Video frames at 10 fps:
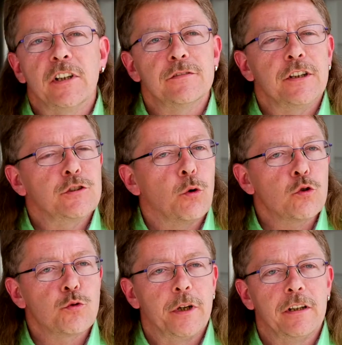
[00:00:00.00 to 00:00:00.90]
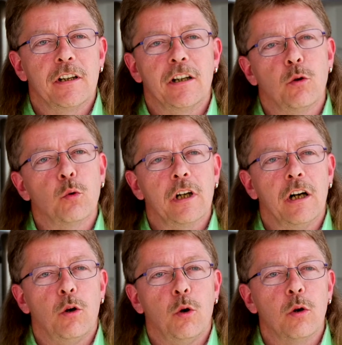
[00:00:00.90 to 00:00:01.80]
Desinfektionsspender
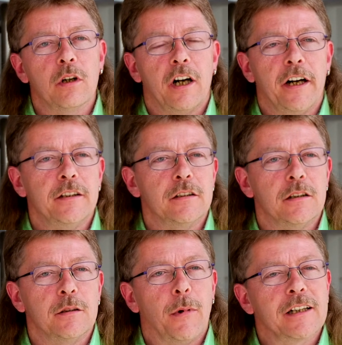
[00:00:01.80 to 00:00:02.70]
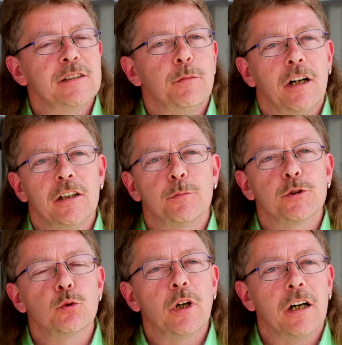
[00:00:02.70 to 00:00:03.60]
oder auch eine maximale
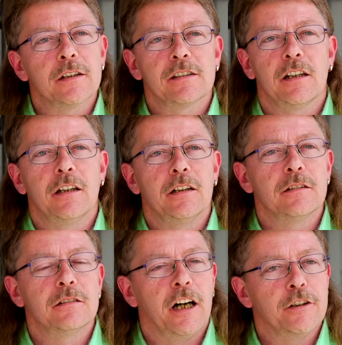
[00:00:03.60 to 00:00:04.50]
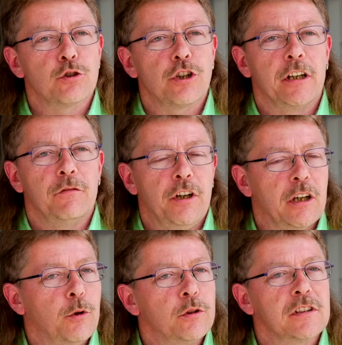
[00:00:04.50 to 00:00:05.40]
Besucheranzahl einzuschränken,
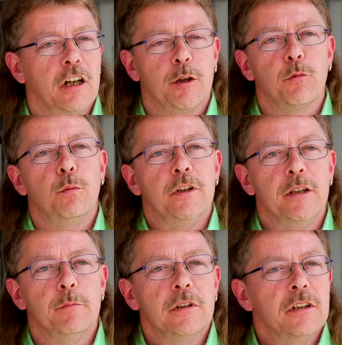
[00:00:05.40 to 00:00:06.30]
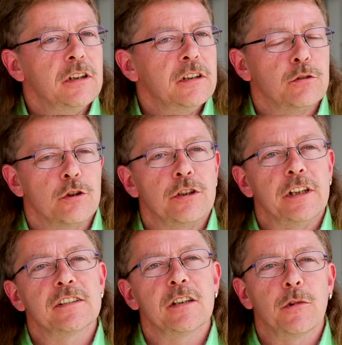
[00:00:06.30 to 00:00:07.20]
wäre bei uns gar kein Problem. Solche
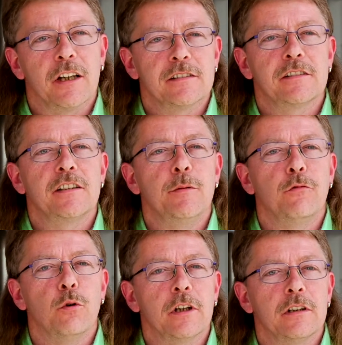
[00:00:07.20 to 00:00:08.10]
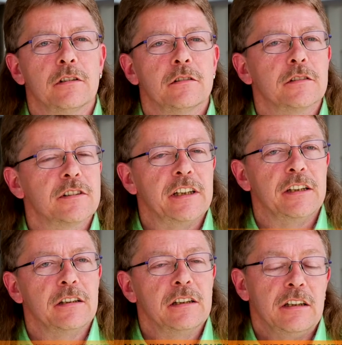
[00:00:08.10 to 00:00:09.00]
Dinge sind im Kassensystem
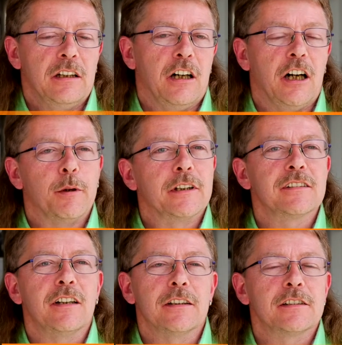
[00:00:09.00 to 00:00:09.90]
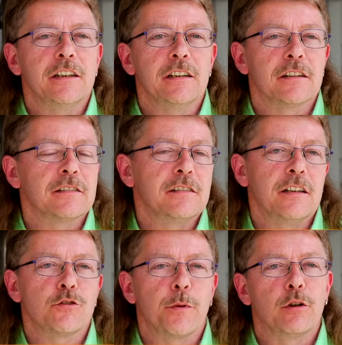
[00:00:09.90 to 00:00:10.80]
vorgesehen, aber das sind alles Dinge, das ist
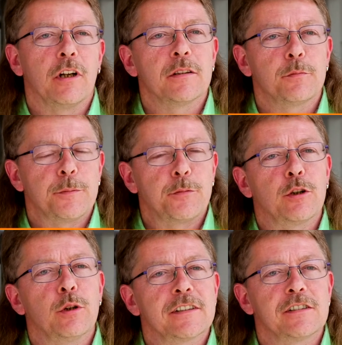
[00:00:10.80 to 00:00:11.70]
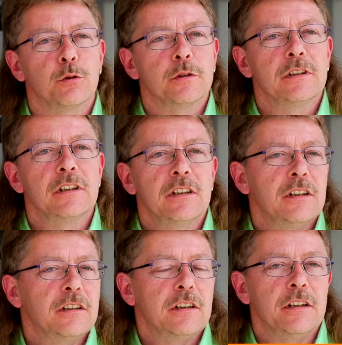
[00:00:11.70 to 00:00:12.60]
jetzt Spekula Spekulation,
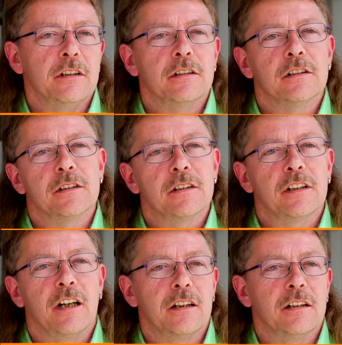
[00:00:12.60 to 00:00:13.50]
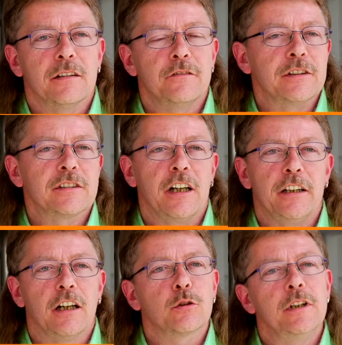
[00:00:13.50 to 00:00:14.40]
denn äh, da wird uns
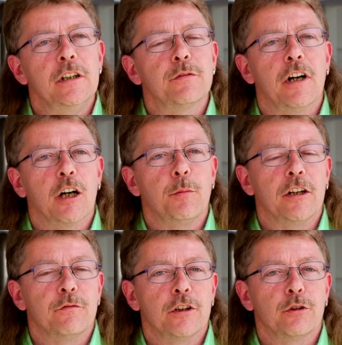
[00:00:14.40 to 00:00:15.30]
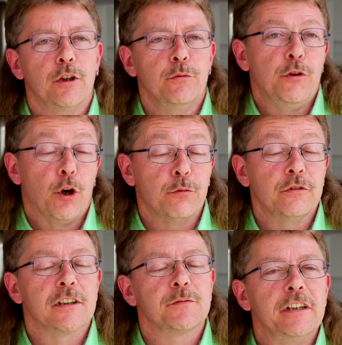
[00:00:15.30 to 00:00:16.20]
keiner aktuell die Frage beantworten können. Wir hoffen,
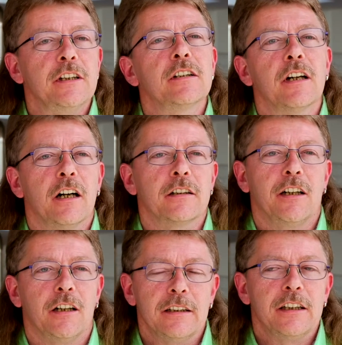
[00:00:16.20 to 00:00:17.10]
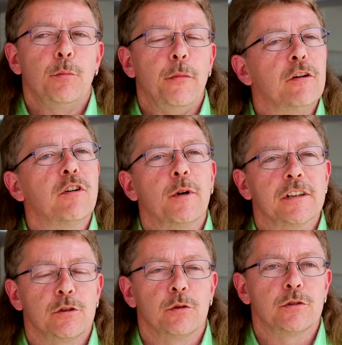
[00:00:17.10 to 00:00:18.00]
dass wir in den Tagen da mehr
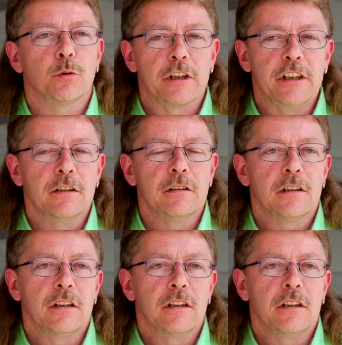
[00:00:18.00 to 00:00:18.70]
Informationen zu kriegen.